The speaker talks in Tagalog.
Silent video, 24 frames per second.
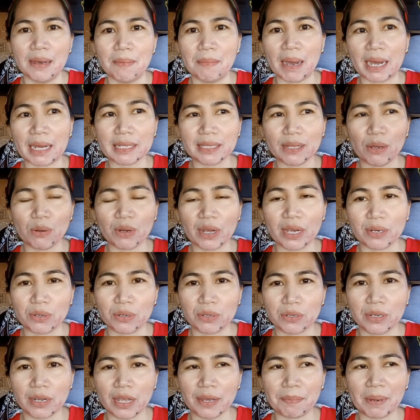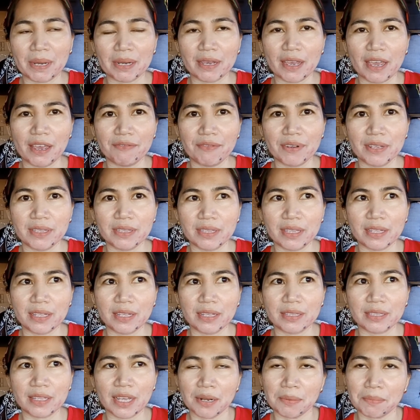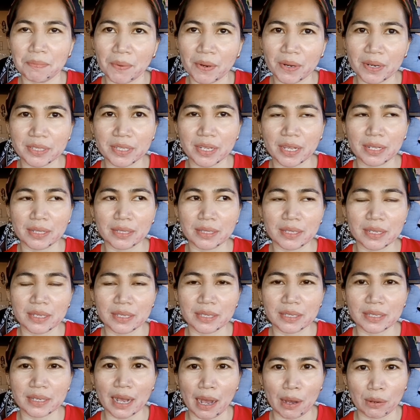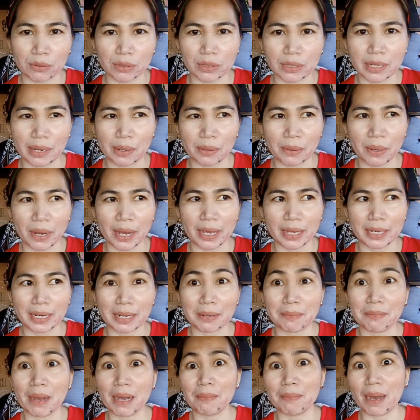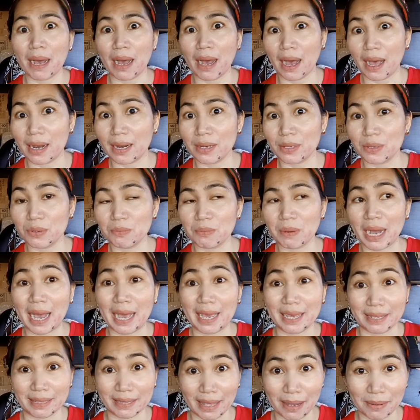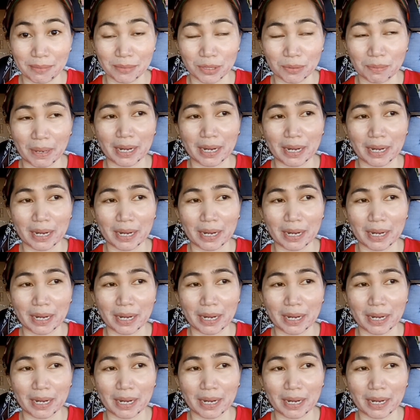Bakit daw ganun? Eh, pag every 10% discount daw ay nagmamahal yung mga items.